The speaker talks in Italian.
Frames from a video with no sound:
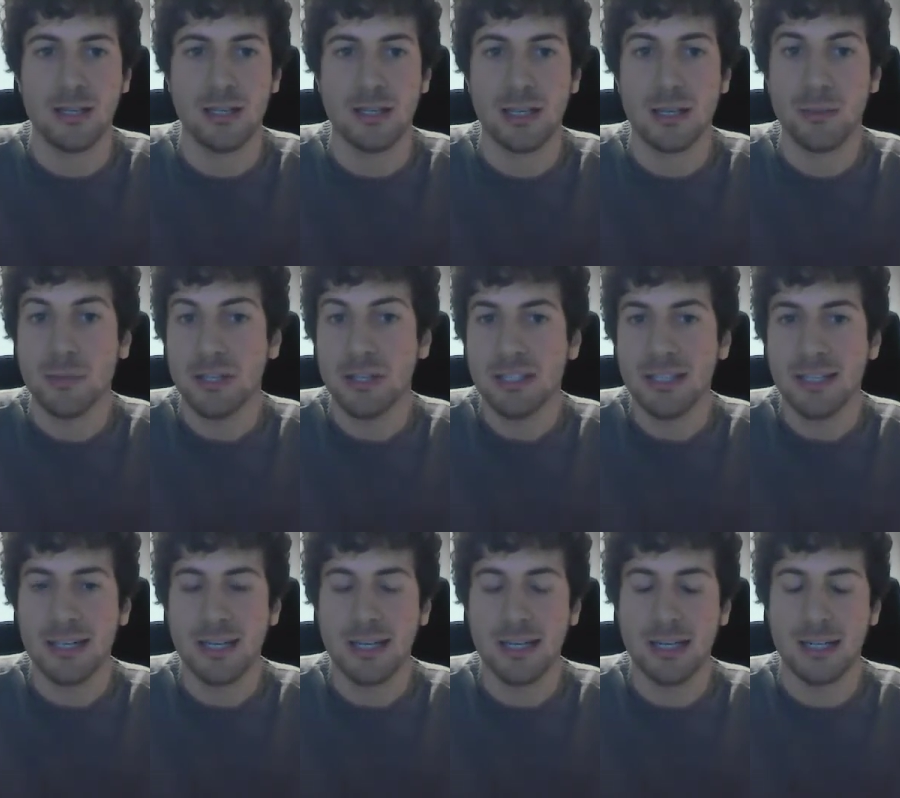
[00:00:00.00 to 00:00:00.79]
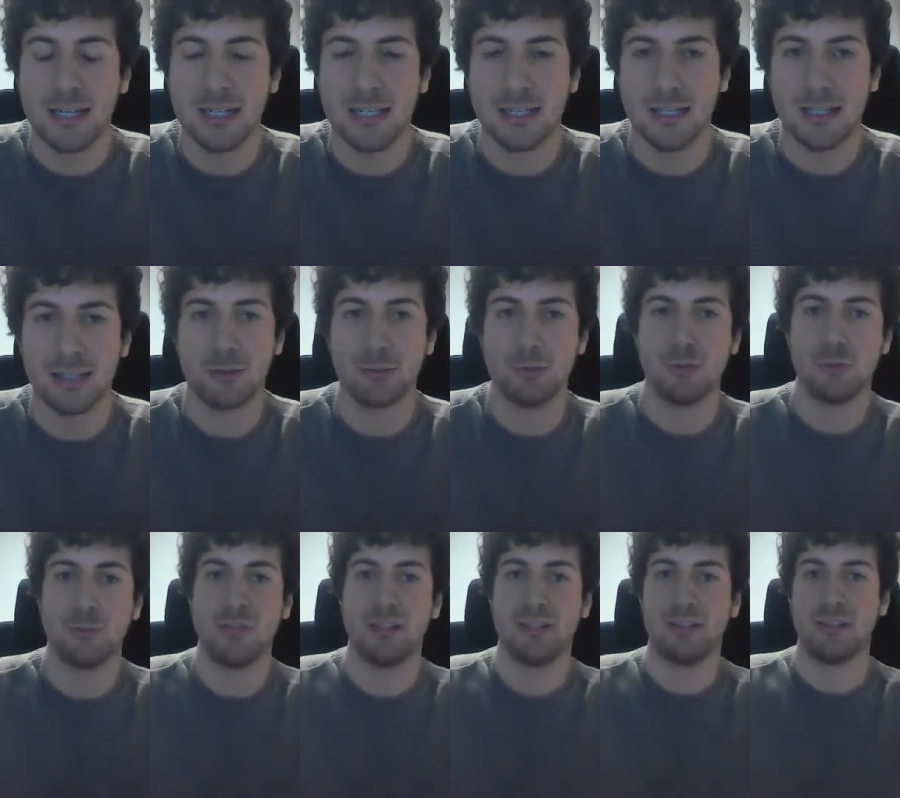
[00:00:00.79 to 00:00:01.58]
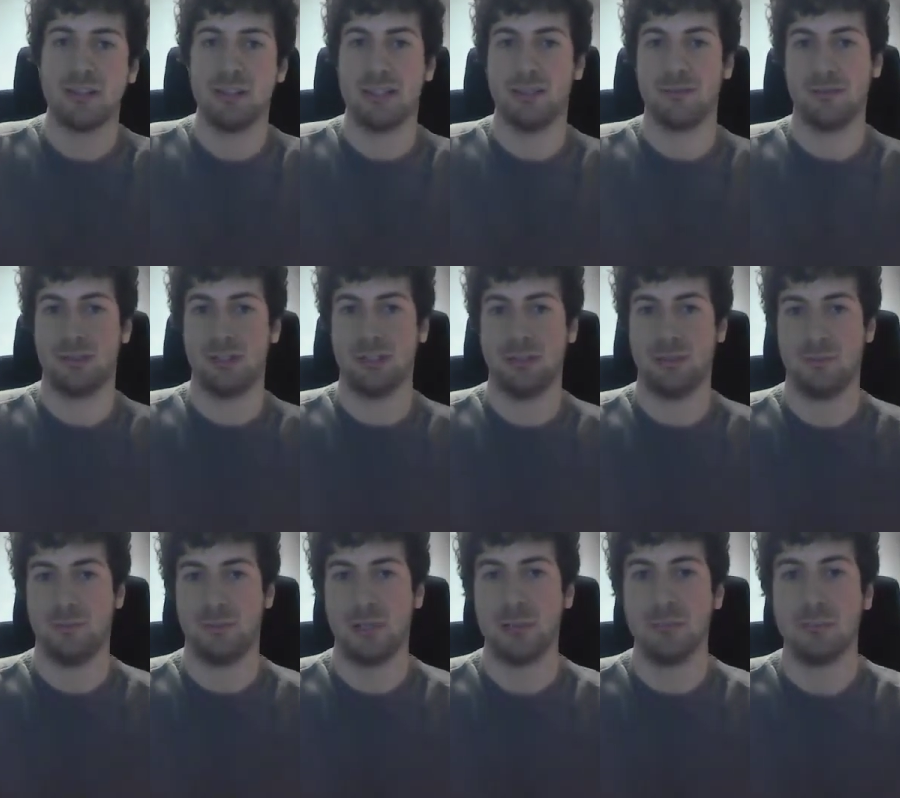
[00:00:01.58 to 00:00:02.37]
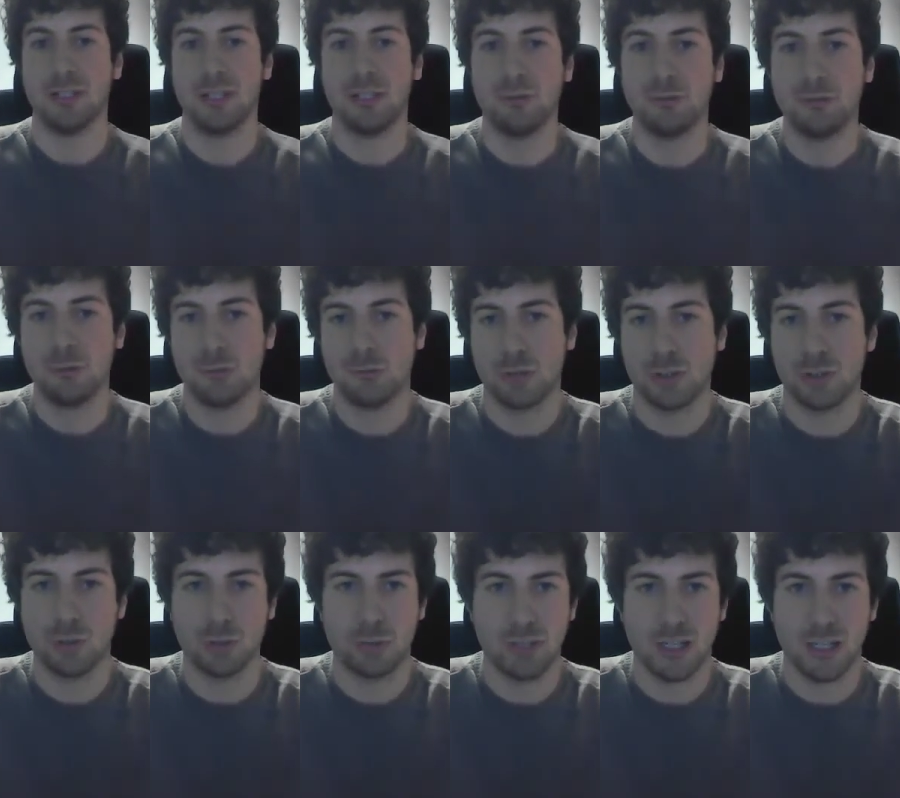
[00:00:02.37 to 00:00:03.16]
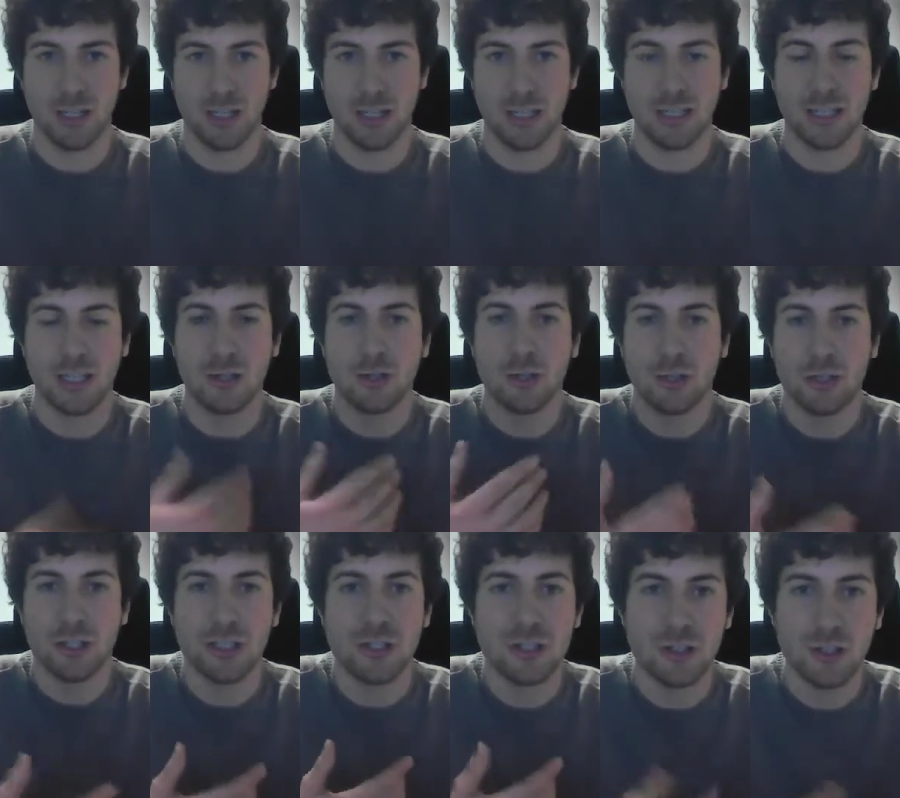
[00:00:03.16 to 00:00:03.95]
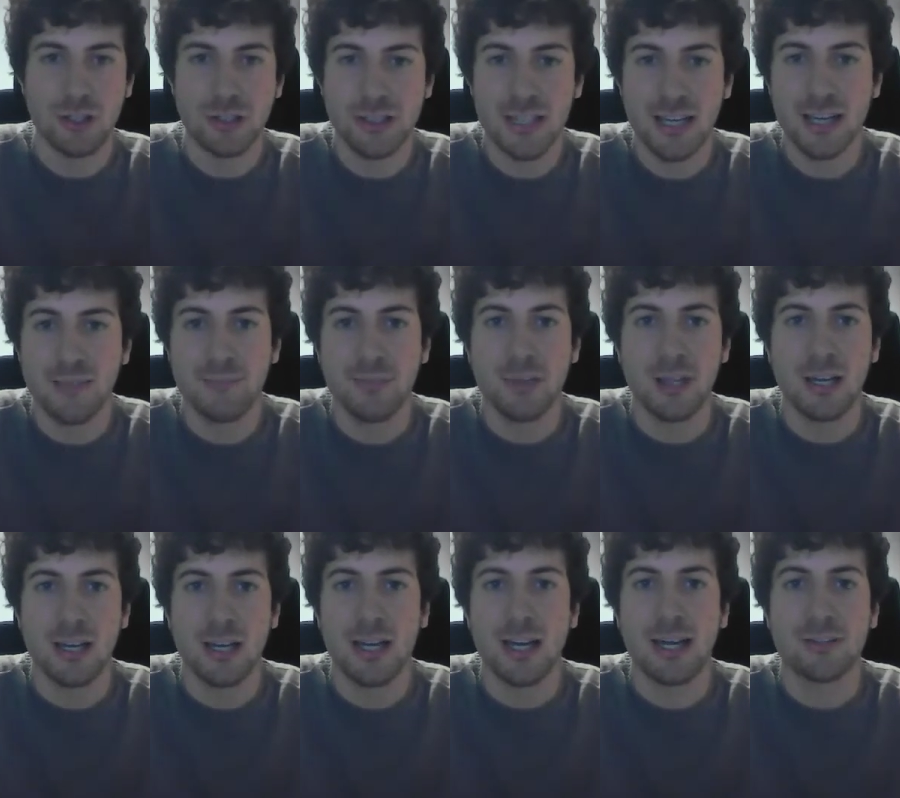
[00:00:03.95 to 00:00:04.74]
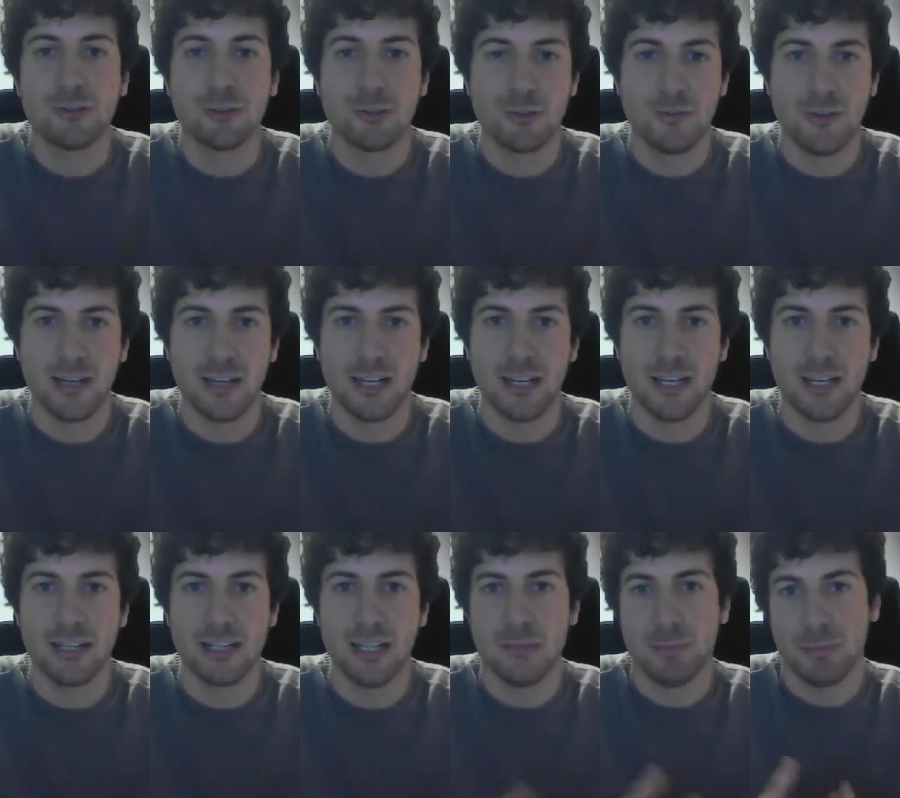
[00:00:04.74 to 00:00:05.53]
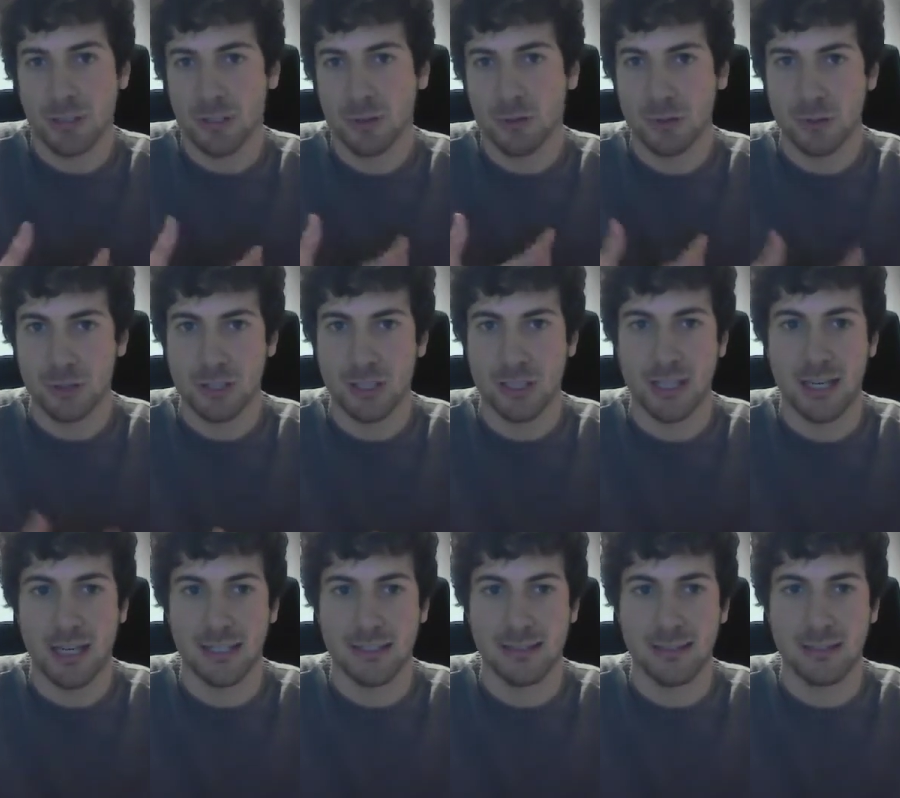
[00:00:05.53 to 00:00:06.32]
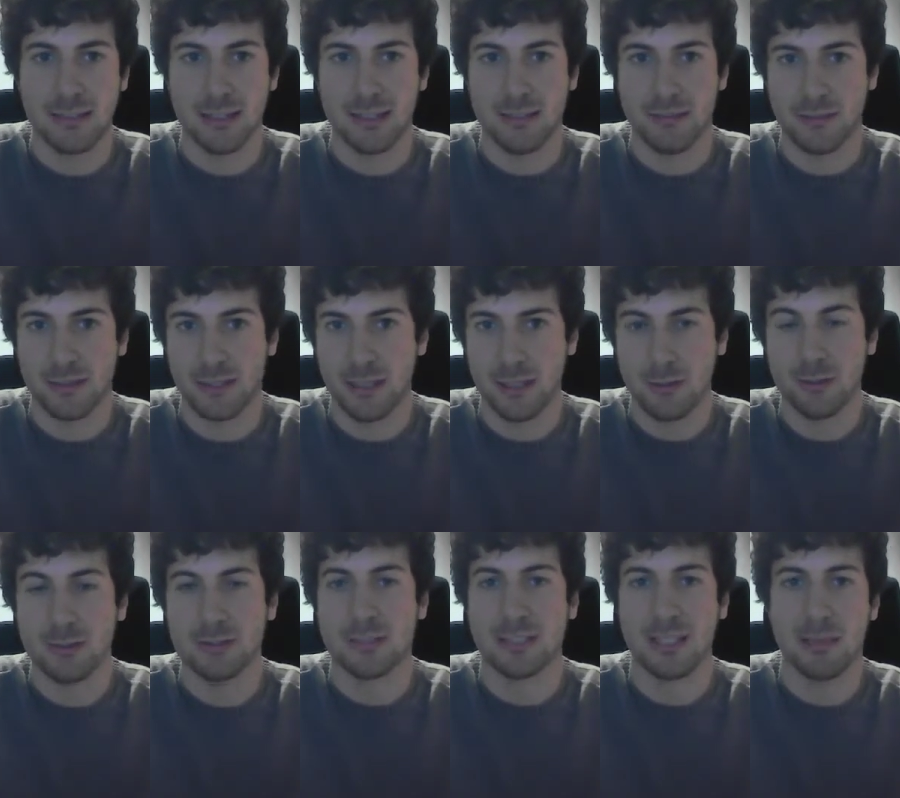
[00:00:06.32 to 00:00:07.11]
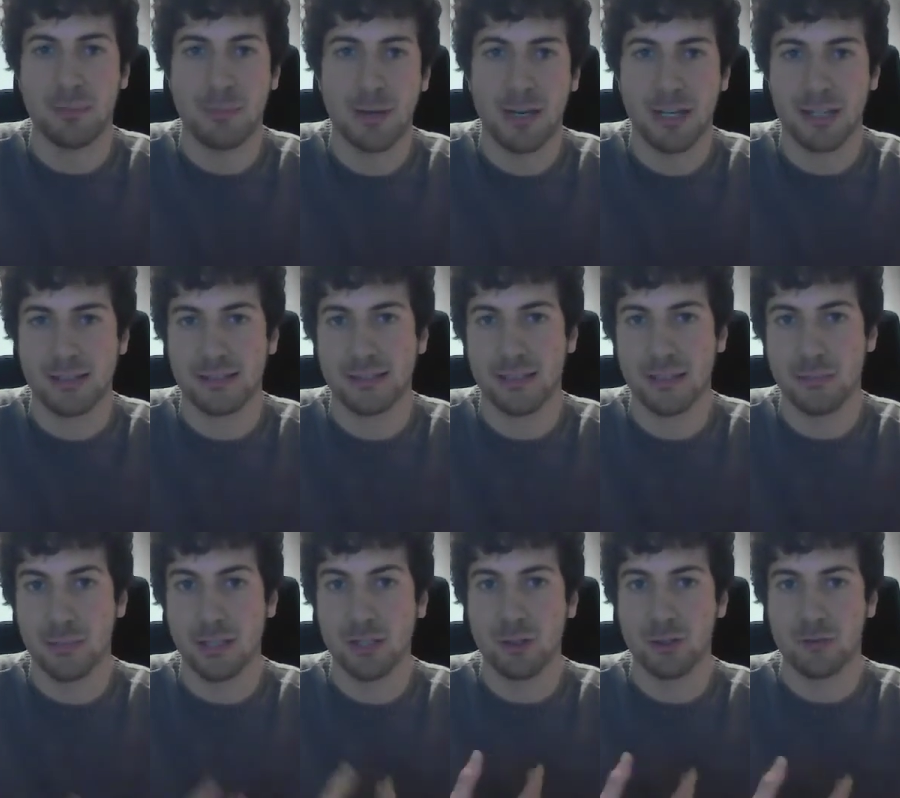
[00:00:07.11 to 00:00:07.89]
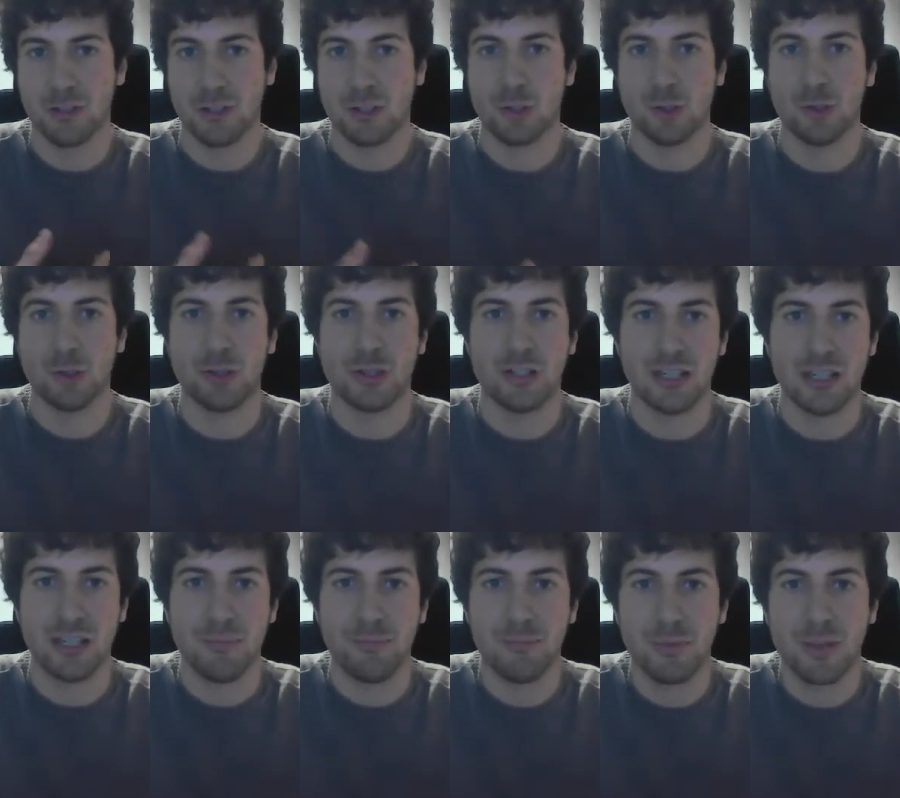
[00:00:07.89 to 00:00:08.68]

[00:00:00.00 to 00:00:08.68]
La mia idea ha due obiettivi. Prima di tutto aiutare chi corre in città a trovare dei percorsi adatti e questa è la parte Ma dove corri.